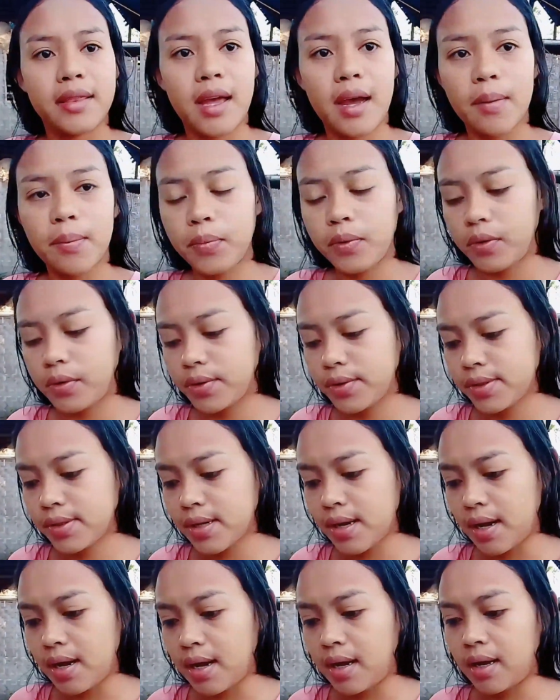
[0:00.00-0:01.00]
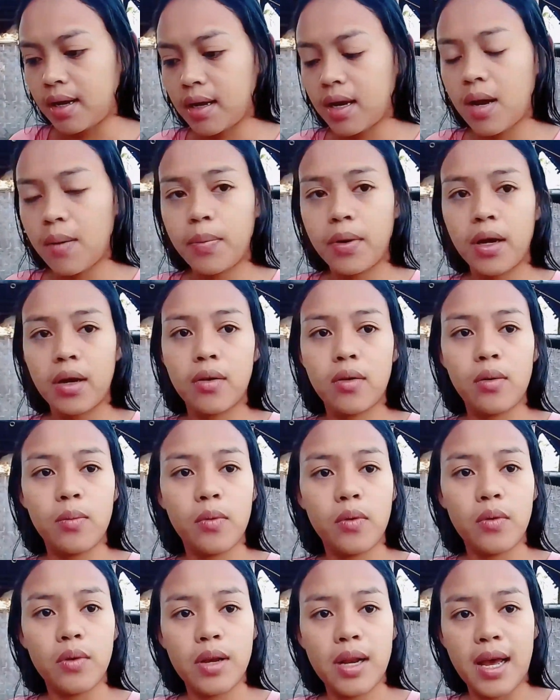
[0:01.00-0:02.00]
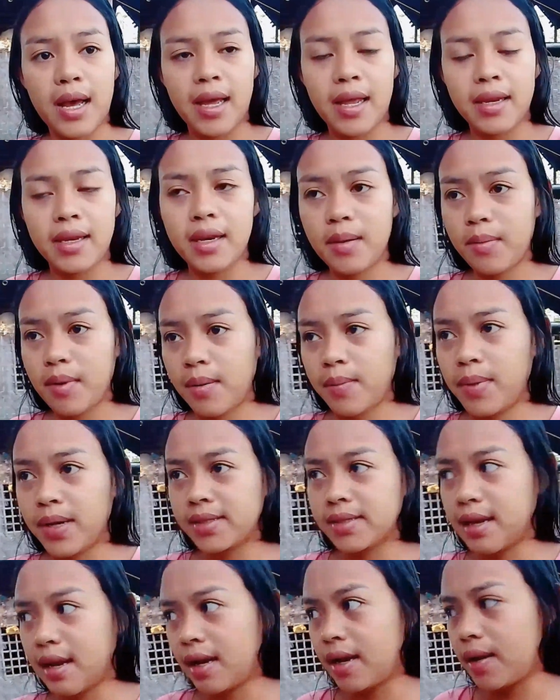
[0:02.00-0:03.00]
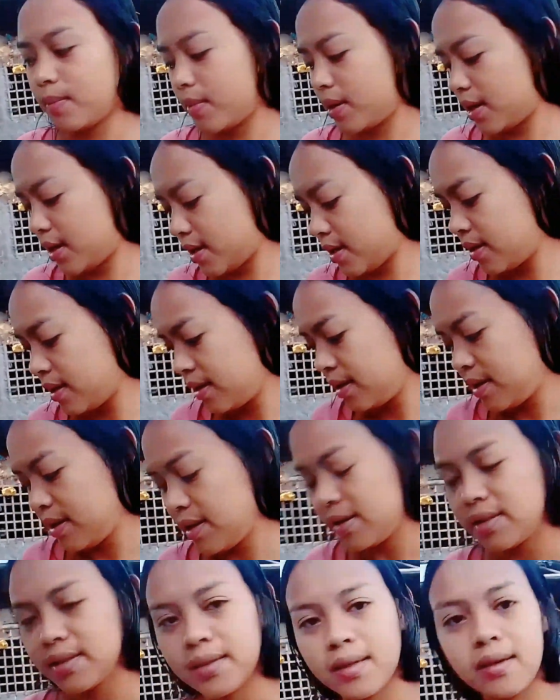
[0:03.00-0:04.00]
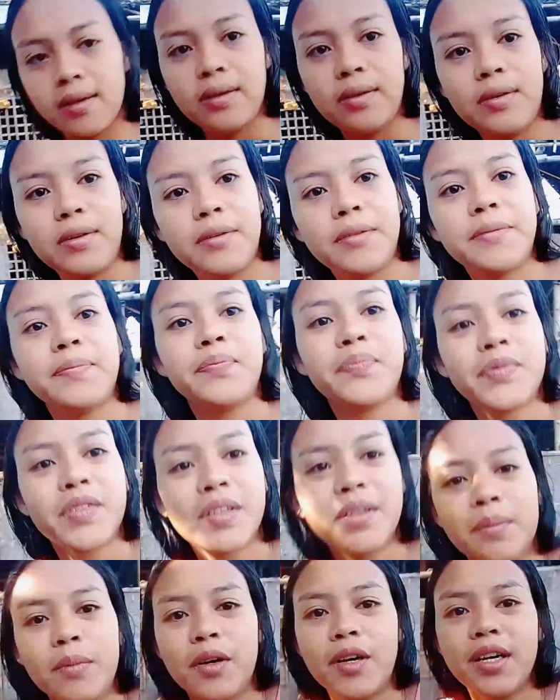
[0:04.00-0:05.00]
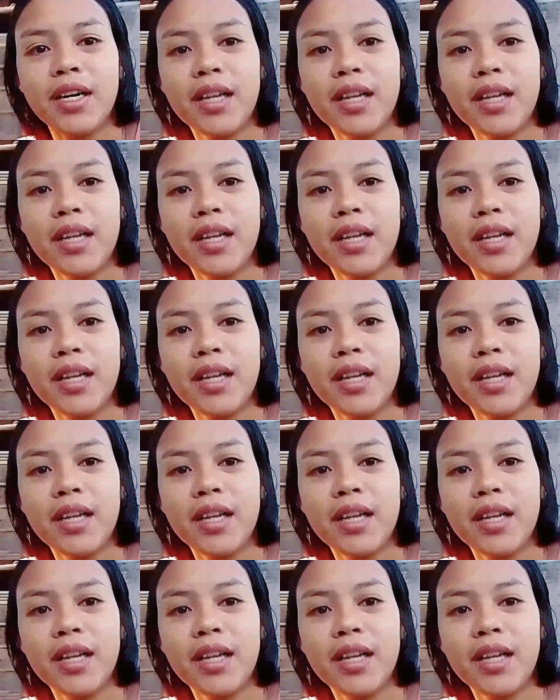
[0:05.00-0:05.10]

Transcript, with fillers: Tapos uh, kapag umuulan, nababasa kami. So, good